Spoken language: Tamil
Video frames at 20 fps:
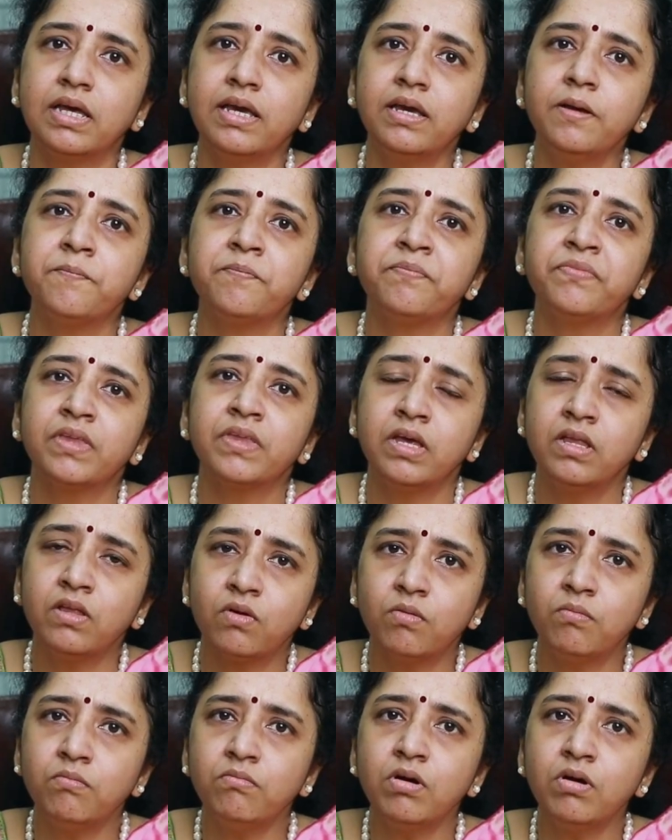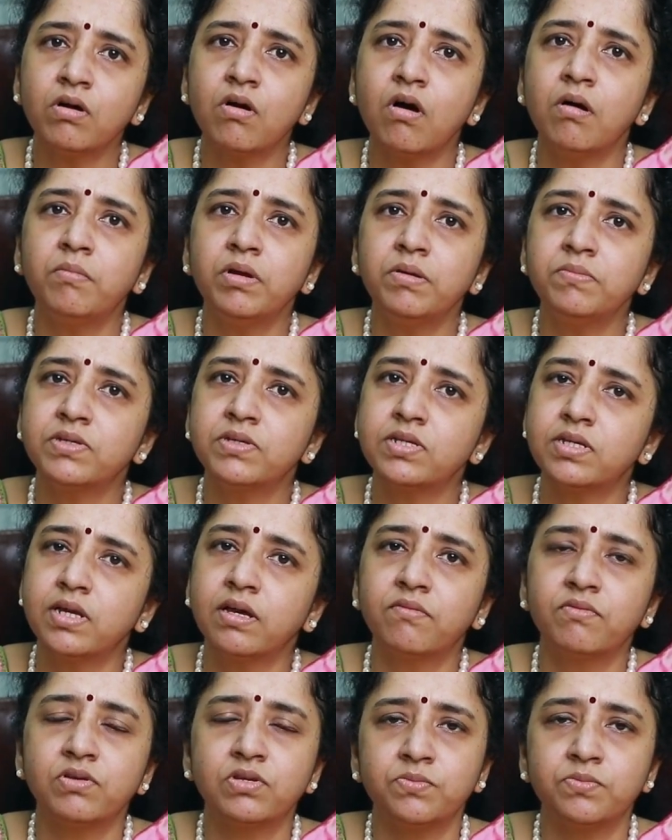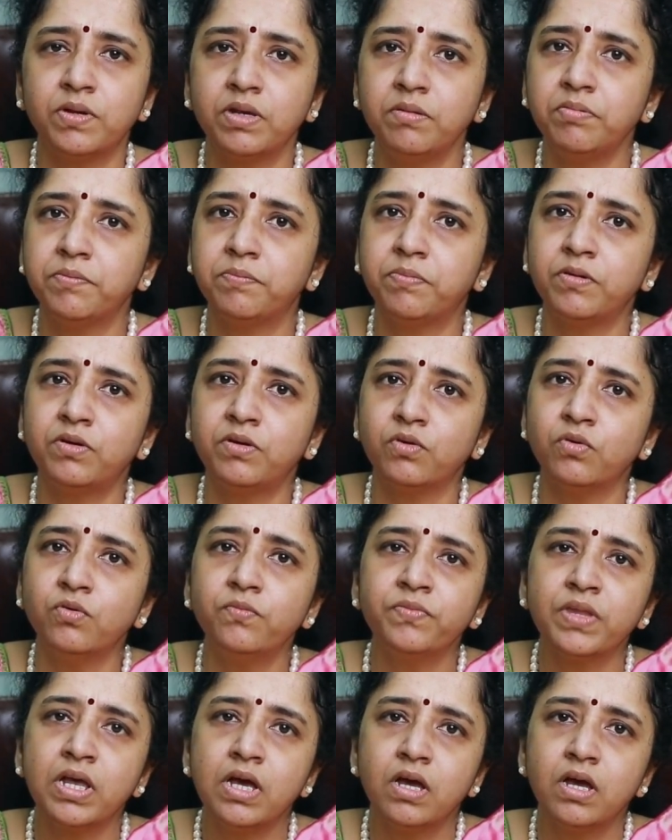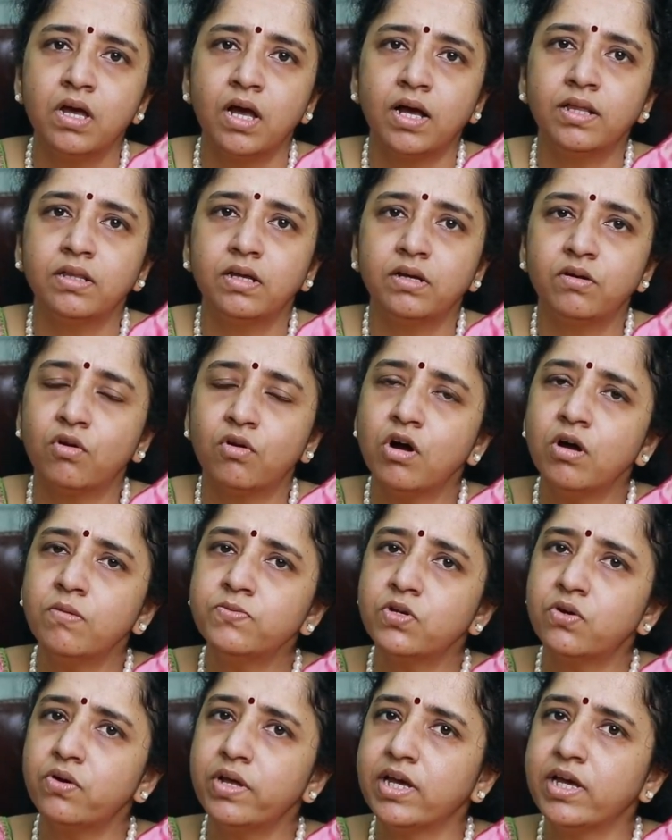திங் இது ரொம்ப காமன் மிஸ்டேக் விச் மெனி பீப்புள் டோ அந்த ட்ராப்ஸோட